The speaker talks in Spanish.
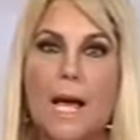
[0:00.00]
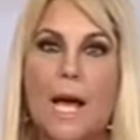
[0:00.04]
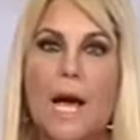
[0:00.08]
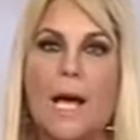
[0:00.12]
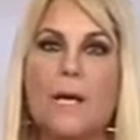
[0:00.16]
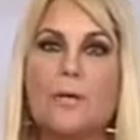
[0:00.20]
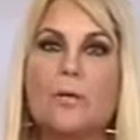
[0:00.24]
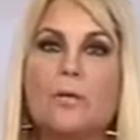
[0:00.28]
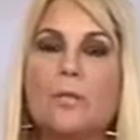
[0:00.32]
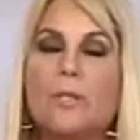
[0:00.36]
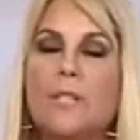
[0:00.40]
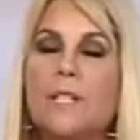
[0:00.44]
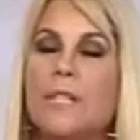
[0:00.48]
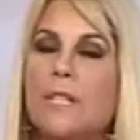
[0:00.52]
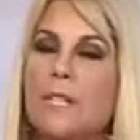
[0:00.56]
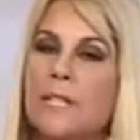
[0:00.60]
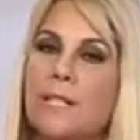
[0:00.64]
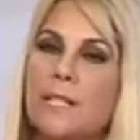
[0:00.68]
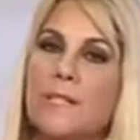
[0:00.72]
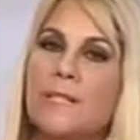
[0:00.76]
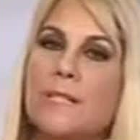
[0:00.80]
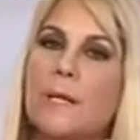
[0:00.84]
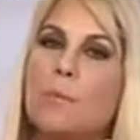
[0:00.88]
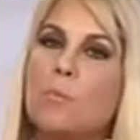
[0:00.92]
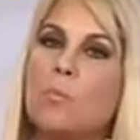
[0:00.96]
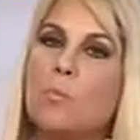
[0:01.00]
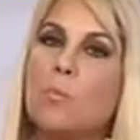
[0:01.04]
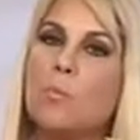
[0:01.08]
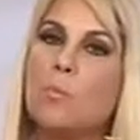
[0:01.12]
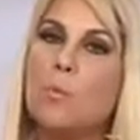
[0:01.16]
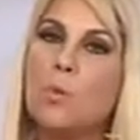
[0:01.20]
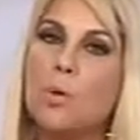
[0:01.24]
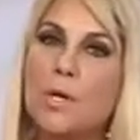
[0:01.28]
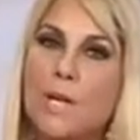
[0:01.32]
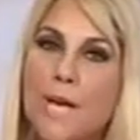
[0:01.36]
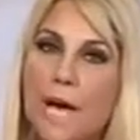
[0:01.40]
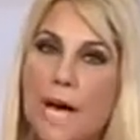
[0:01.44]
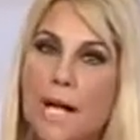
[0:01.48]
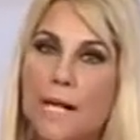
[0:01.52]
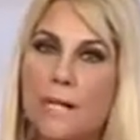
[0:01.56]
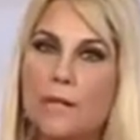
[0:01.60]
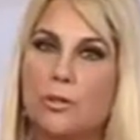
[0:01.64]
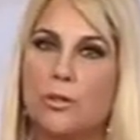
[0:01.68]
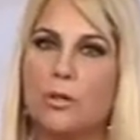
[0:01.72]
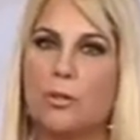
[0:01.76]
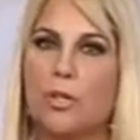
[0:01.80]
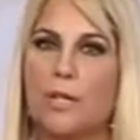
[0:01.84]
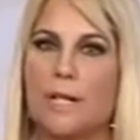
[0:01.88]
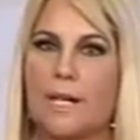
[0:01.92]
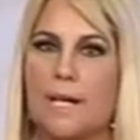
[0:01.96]
Hay un índice muy
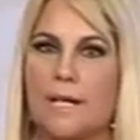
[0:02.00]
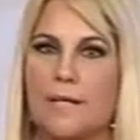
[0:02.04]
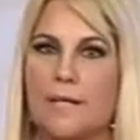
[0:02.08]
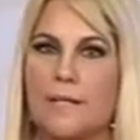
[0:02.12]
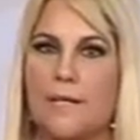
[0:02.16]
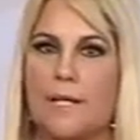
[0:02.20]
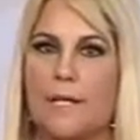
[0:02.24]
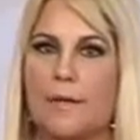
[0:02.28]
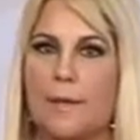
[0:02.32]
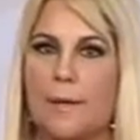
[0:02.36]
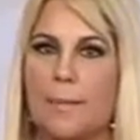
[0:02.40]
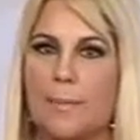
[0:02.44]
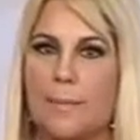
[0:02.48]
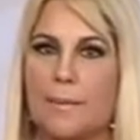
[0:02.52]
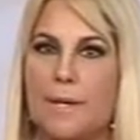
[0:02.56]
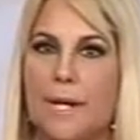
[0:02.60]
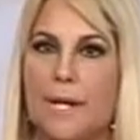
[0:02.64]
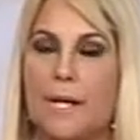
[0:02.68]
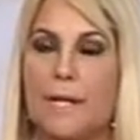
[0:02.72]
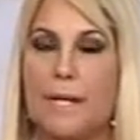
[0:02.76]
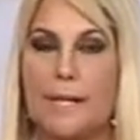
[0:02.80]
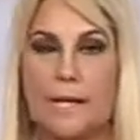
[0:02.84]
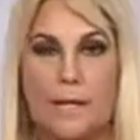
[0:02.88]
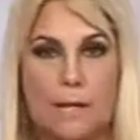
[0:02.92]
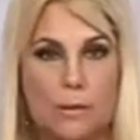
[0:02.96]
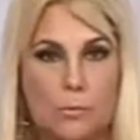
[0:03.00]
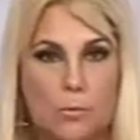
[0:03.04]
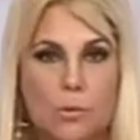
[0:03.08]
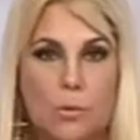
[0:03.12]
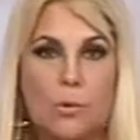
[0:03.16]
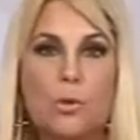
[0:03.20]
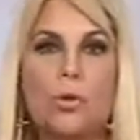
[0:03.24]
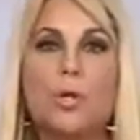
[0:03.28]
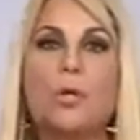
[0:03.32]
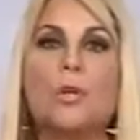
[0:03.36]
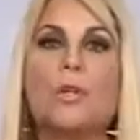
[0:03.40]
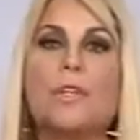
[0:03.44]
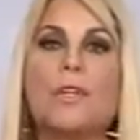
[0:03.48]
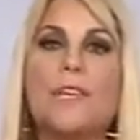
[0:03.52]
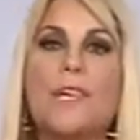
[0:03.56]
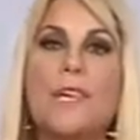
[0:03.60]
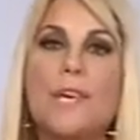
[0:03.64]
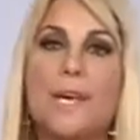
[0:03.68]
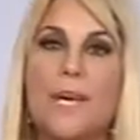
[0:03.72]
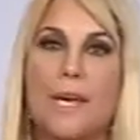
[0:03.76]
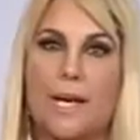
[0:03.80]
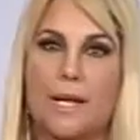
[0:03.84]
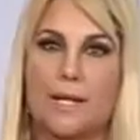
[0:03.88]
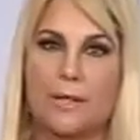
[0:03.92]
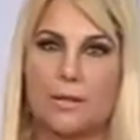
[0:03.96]
alto de cáncer de piel en el mundo
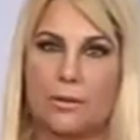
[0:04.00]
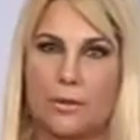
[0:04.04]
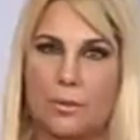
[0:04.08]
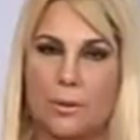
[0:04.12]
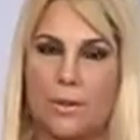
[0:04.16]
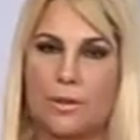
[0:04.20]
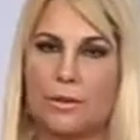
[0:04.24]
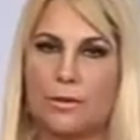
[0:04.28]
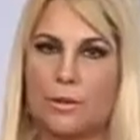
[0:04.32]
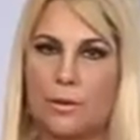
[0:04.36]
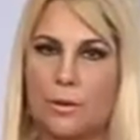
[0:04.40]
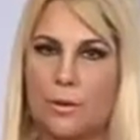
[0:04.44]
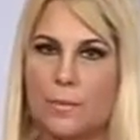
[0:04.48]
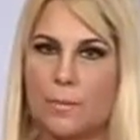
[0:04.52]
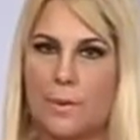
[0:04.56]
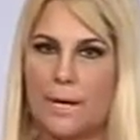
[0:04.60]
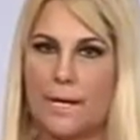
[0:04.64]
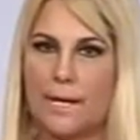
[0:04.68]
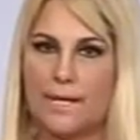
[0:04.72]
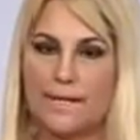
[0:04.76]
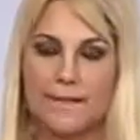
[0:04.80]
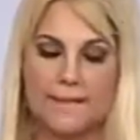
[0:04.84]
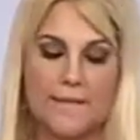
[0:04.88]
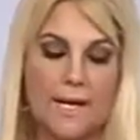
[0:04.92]
y en nuestro país.